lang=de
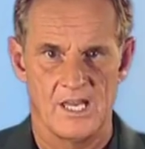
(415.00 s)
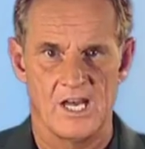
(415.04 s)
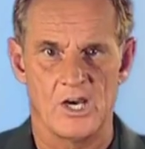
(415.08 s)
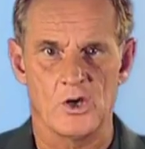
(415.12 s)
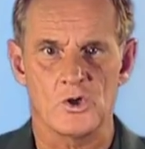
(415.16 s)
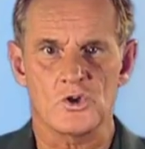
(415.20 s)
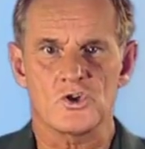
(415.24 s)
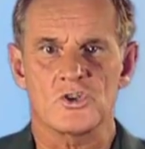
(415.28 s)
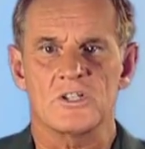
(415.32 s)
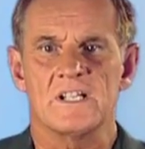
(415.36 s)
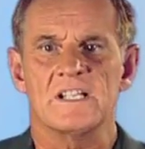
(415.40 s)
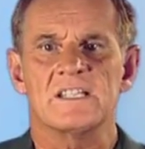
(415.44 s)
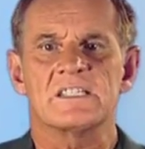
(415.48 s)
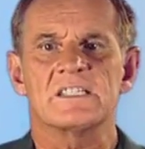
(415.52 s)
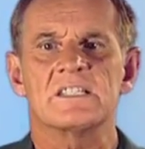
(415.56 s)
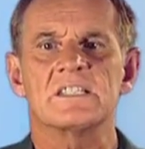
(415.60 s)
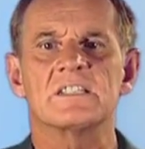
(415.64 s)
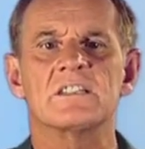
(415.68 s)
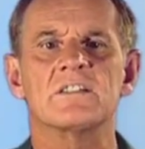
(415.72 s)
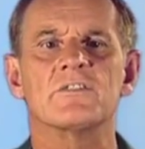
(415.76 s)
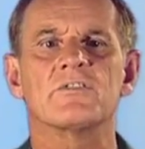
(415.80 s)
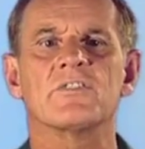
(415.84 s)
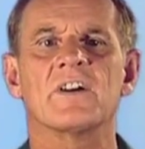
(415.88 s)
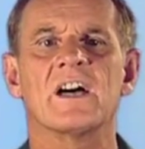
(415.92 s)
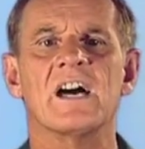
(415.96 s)
Auch stellt
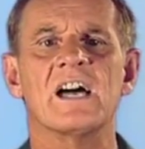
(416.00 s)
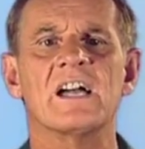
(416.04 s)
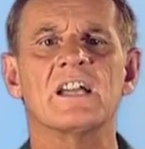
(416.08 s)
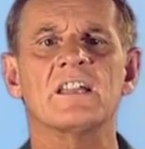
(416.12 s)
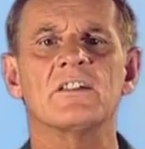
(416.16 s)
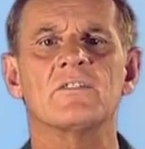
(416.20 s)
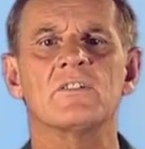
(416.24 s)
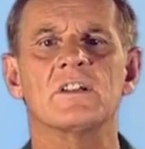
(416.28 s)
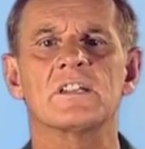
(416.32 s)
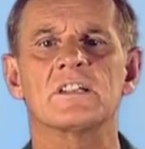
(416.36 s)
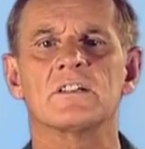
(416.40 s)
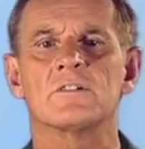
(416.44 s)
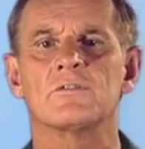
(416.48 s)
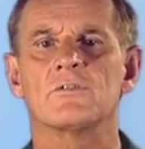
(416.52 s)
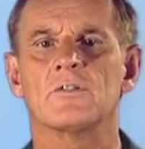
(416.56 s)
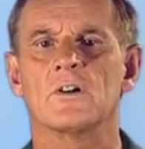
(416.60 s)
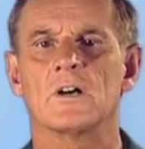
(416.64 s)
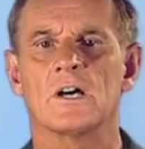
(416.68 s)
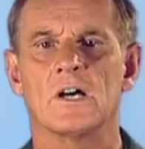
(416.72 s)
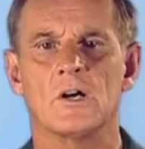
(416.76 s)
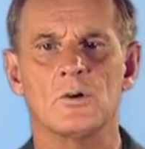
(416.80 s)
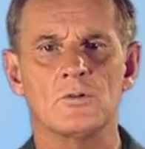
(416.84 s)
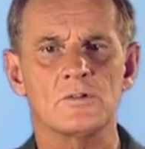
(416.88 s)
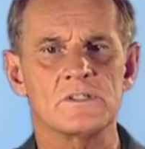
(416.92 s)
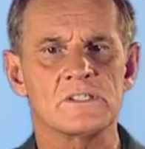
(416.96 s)
sich die Frage, welche
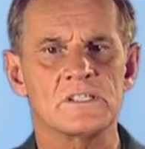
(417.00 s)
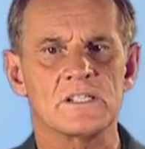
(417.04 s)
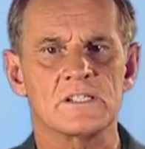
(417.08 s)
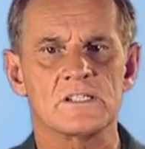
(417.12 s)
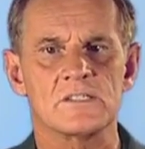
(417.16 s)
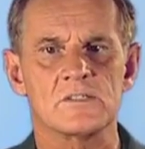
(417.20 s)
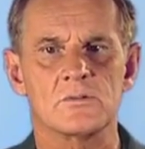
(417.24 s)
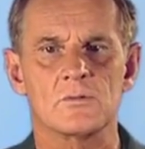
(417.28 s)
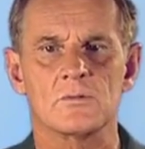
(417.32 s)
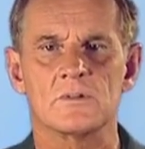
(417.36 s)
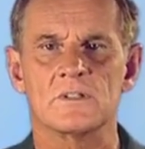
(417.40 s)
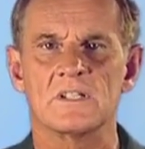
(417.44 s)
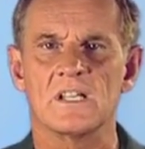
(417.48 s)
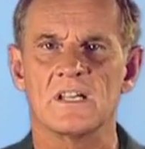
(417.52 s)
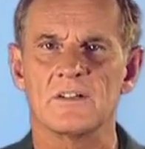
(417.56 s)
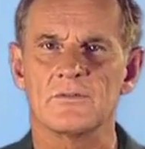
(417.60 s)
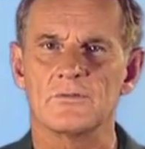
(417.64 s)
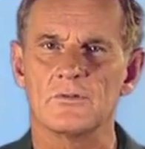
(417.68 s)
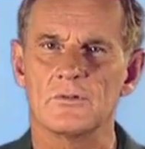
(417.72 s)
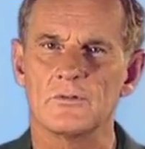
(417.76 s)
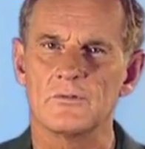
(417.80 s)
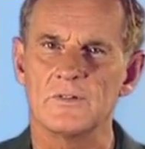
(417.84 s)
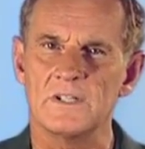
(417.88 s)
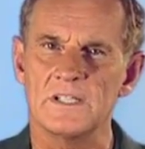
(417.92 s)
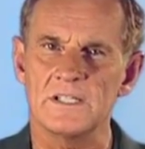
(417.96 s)
Voraussetzungen
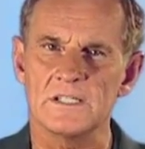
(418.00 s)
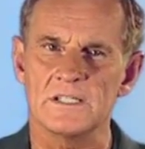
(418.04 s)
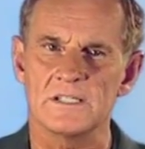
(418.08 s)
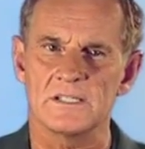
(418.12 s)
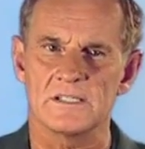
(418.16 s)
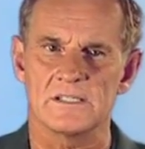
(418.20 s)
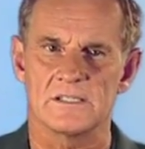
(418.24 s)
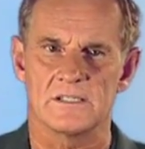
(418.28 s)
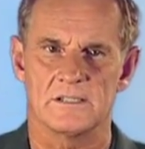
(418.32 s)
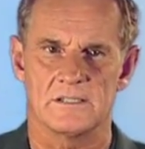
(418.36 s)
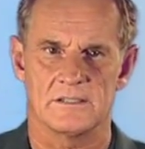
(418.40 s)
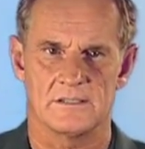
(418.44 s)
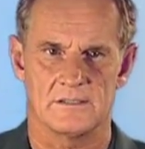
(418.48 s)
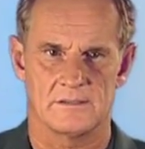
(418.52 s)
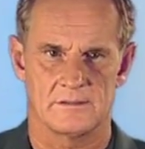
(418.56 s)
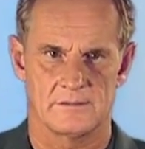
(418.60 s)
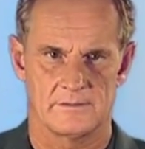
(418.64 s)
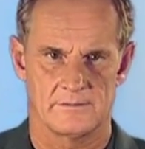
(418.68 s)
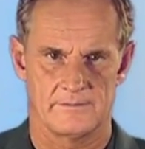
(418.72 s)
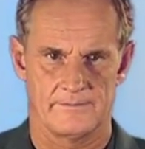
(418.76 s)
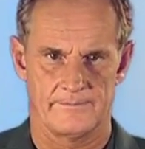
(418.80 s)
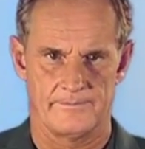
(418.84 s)
dafür wichtig sind.